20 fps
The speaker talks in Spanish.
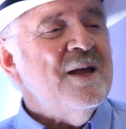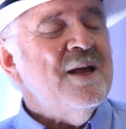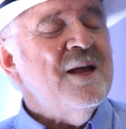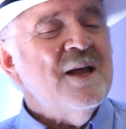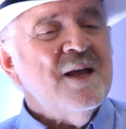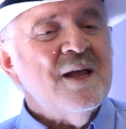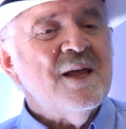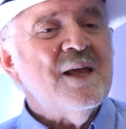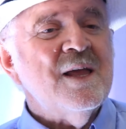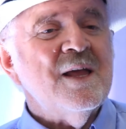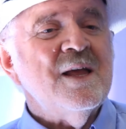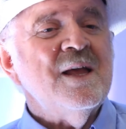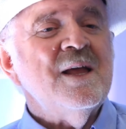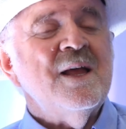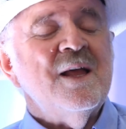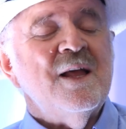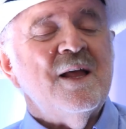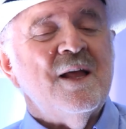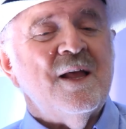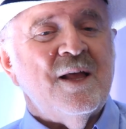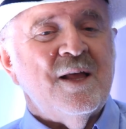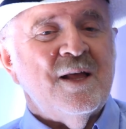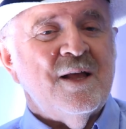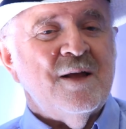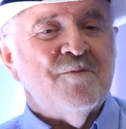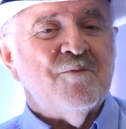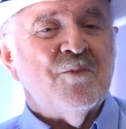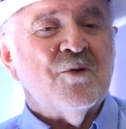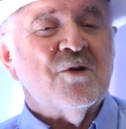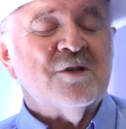en
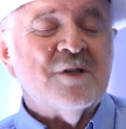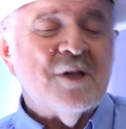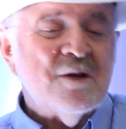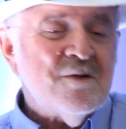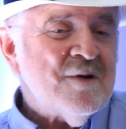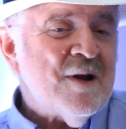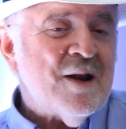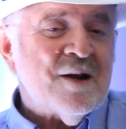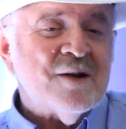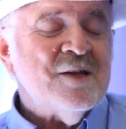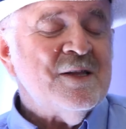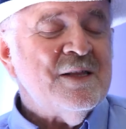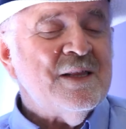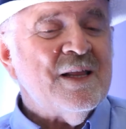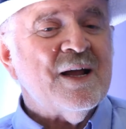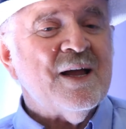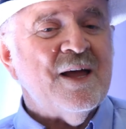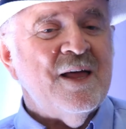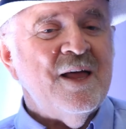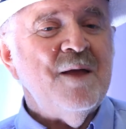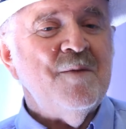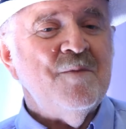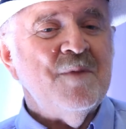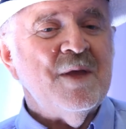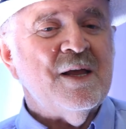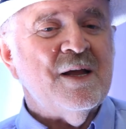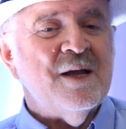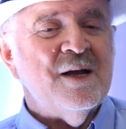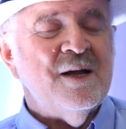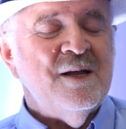que por ser una revista
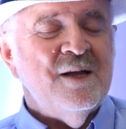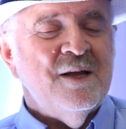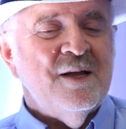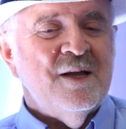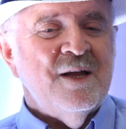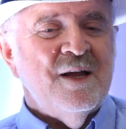académica